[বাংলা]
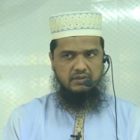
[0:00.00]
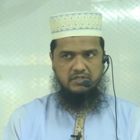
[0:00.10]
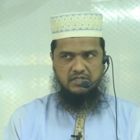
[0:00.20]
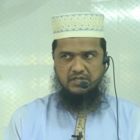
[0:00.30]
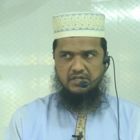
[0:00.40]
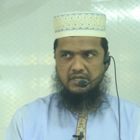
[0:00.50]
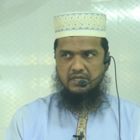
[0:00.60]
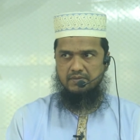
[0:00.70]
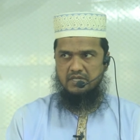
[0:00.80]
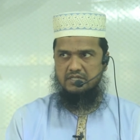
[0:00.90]
আমাদেরকে
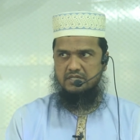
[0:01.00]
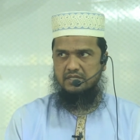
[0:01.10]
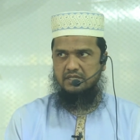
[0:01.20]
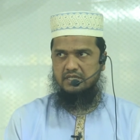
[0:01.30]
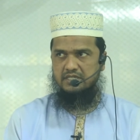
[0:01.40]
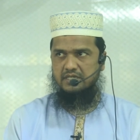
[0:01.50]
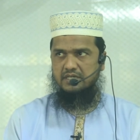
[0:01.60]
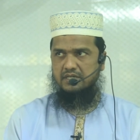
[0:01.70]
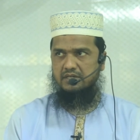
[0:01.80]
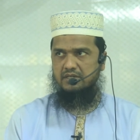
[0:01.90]
এই মসজিদে
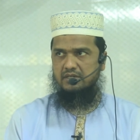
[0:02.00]
আসার